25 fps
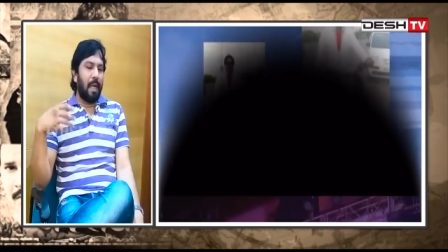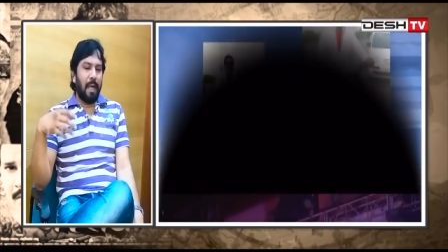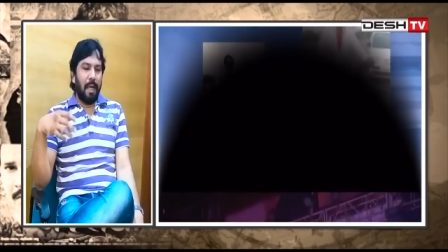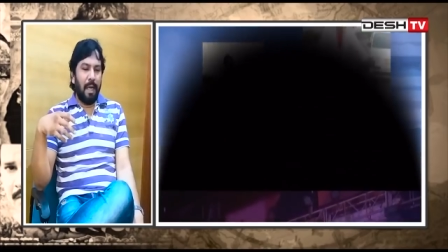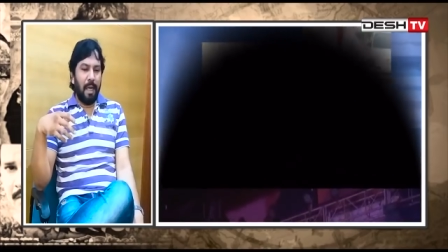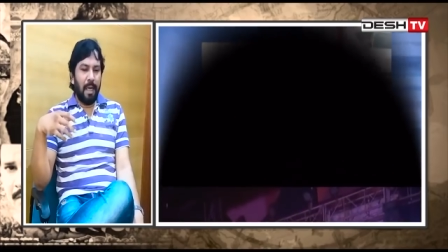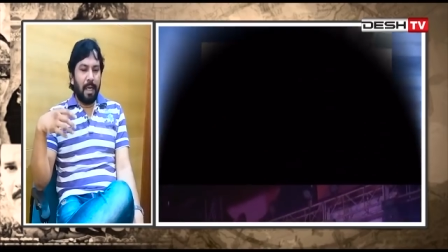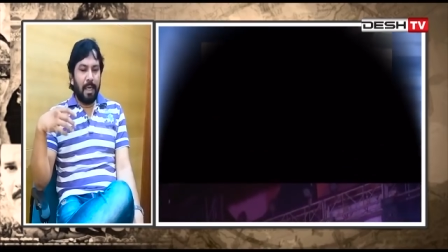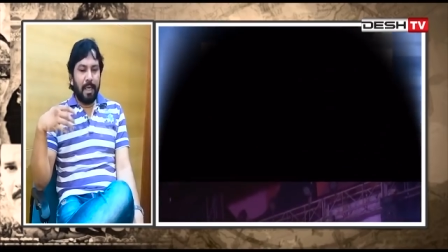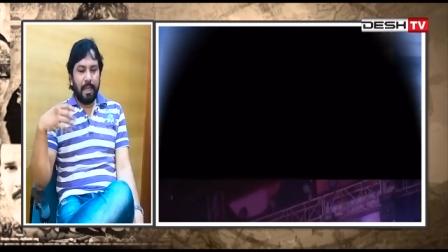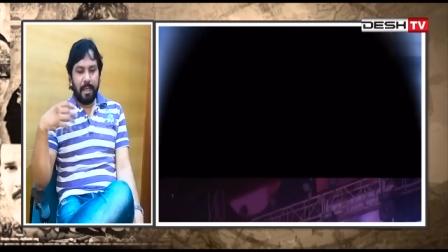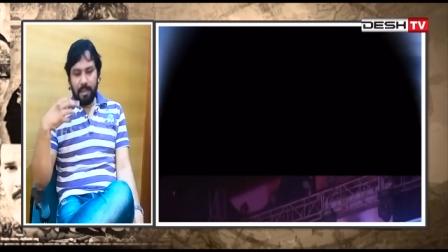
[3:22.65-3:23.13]

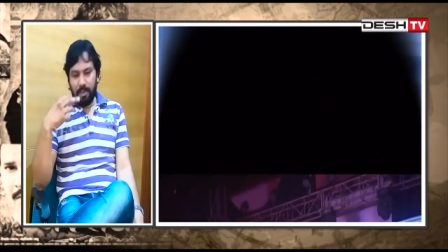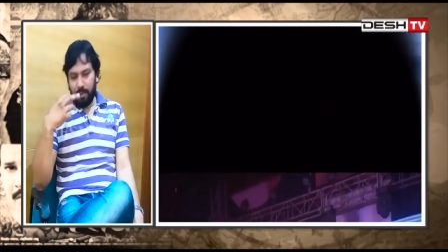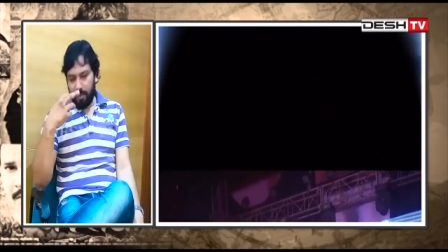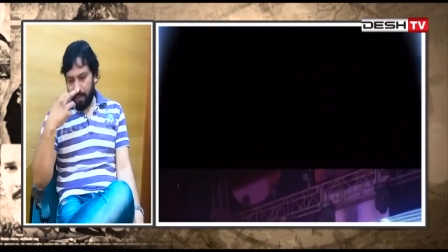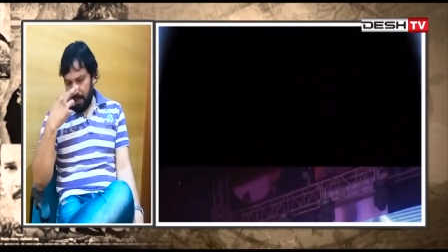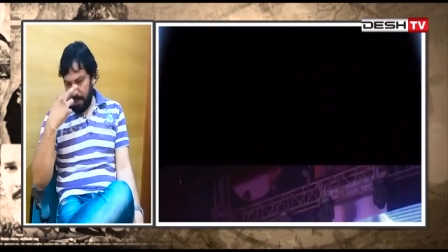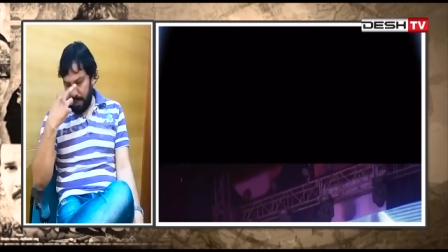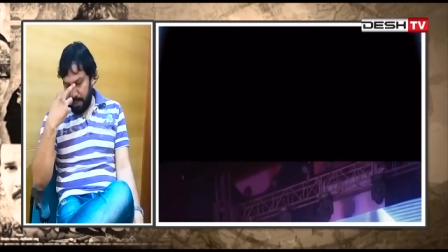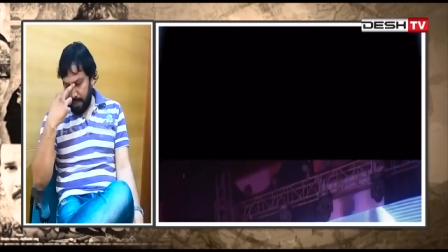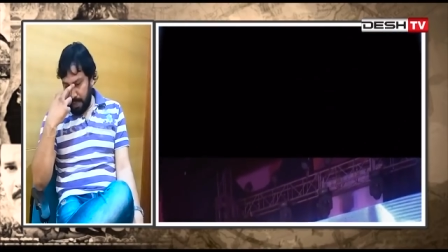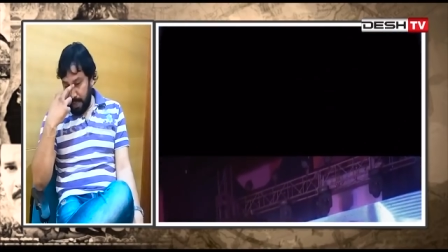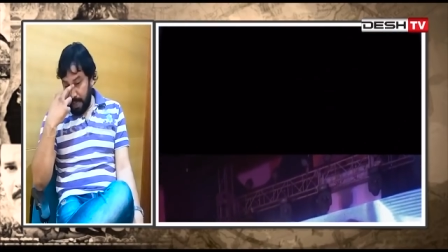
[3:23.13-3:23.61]
लक की
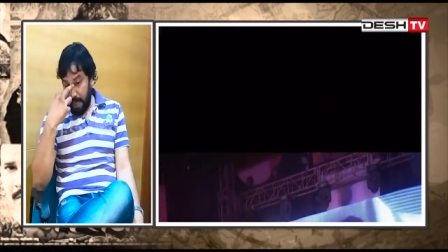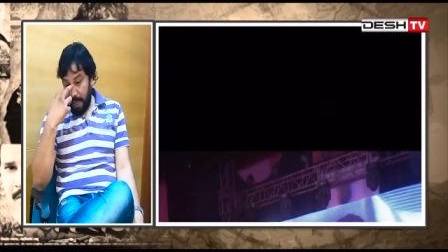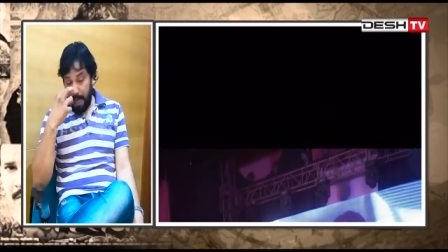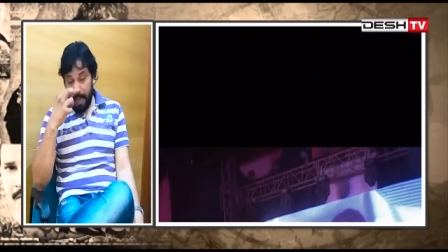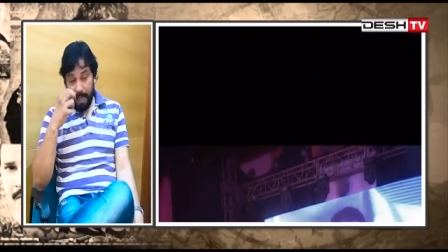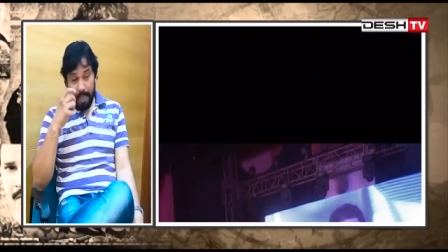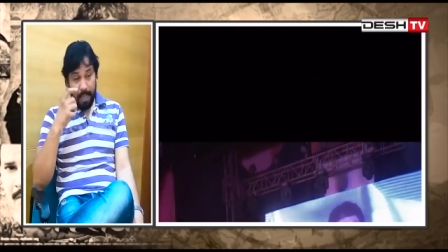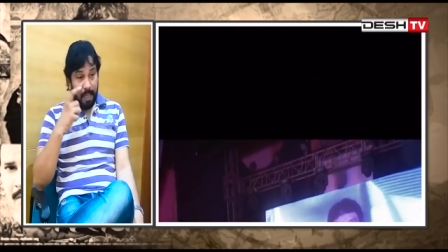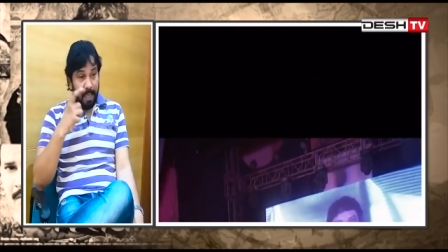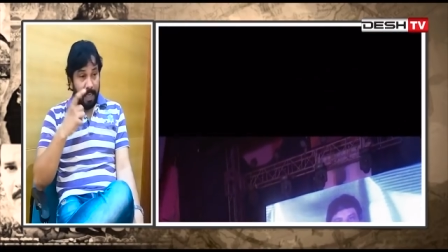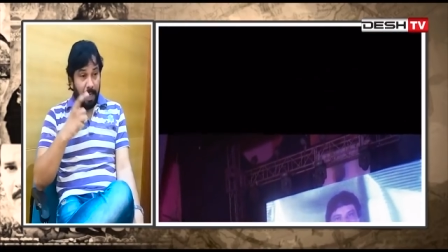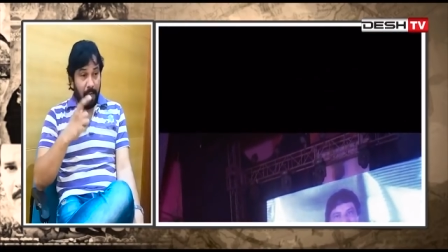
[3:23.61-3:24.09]
जरूरत रही थे
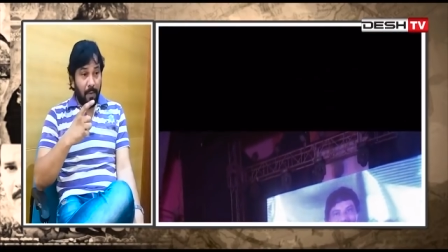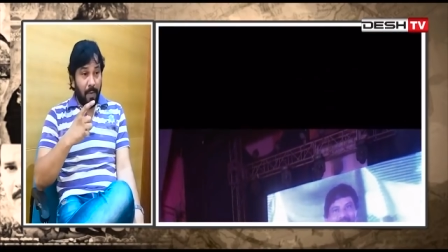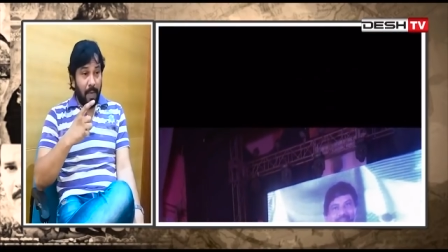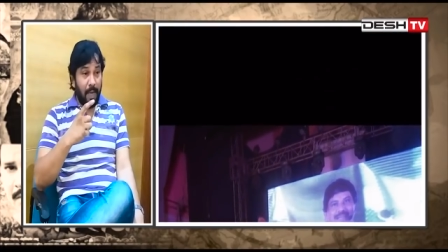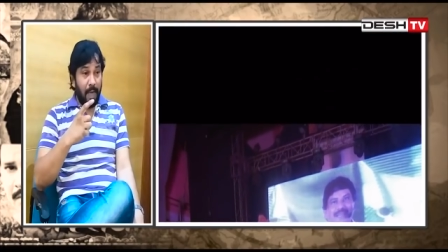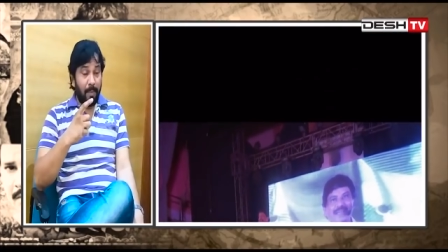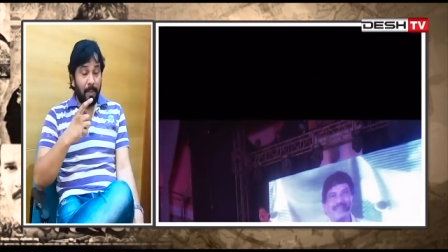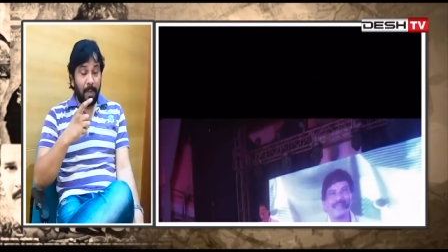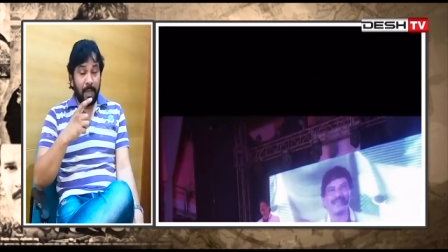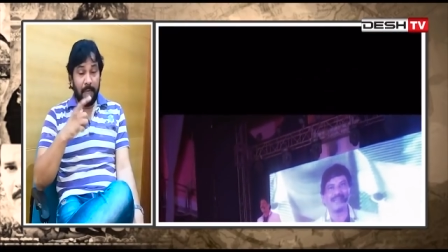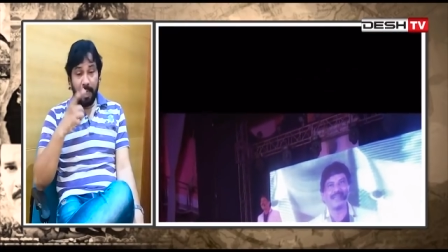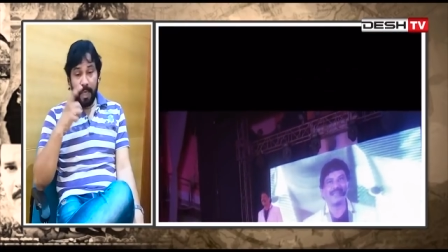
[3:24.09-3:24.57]
हालांकि घर
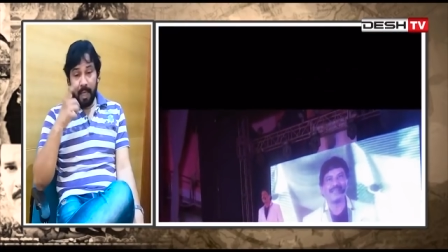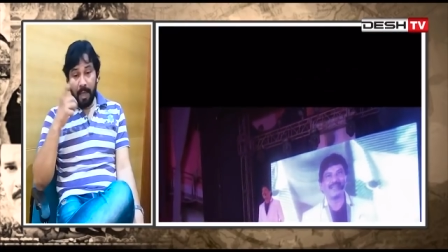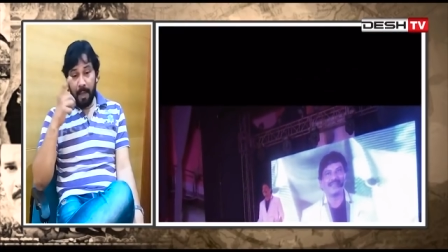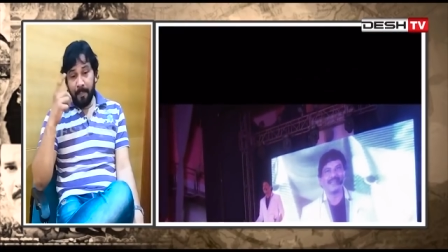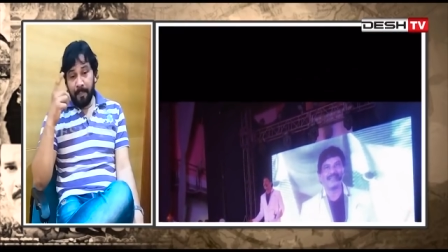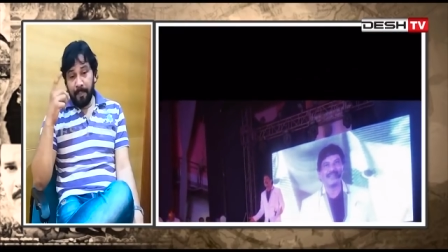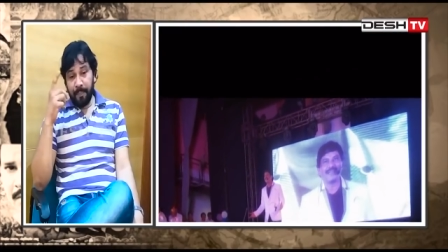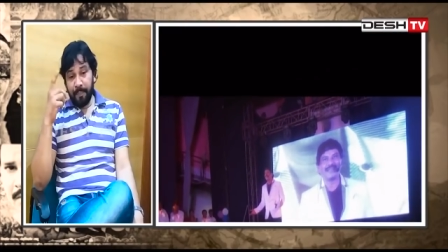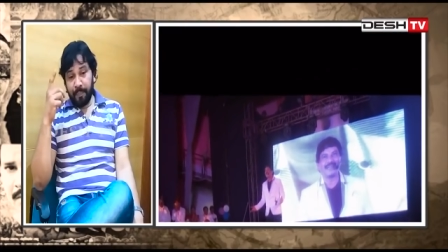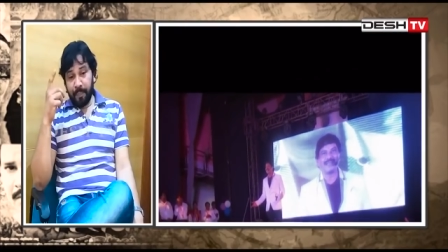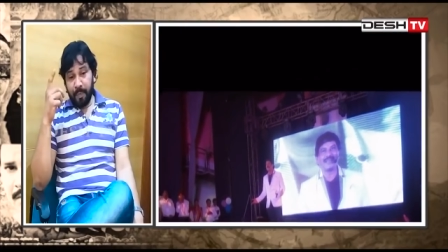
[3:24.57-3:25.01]
वाला मन के